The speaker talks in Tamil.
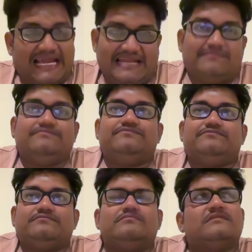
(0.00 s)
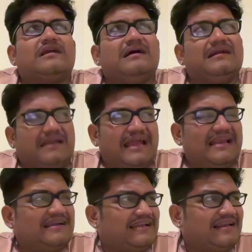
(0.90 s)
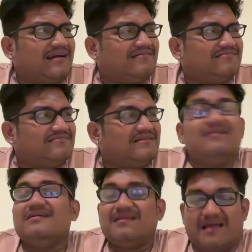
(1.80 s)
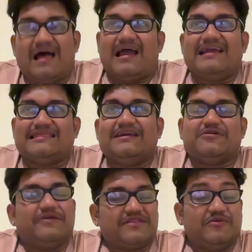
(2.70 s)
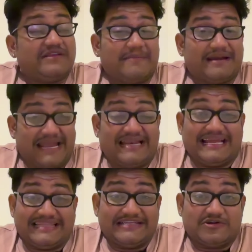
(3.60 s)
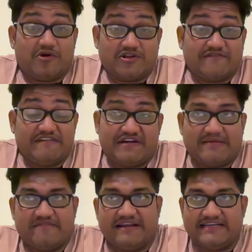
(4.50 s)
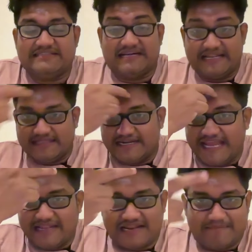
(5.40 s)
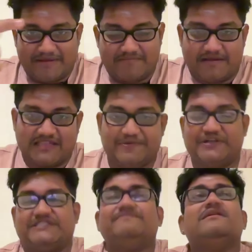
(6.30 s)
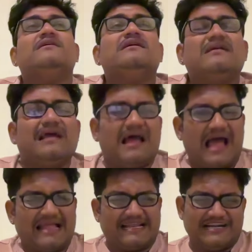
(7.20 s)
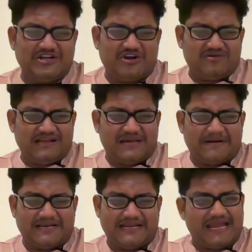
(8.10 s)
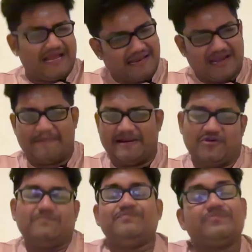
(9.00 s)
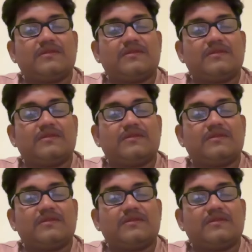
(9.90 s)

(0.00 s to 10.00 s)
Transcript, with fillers: நயன் நயனா டென்னா ஐ திங்க் ஸோ இட்ஸ் யூனிட் நம்பர் நைன் ஐ திங்க் ஸோ ஆஃப் டிஃப்ரெண்ட் ஆஃப் என்டிட்டிஸ் திடீர்னு நம்பர் மறந்து போயிருச்சு அதை ரெண்டும் என்ன பண்றீங்க நல்லா படிக்கணும்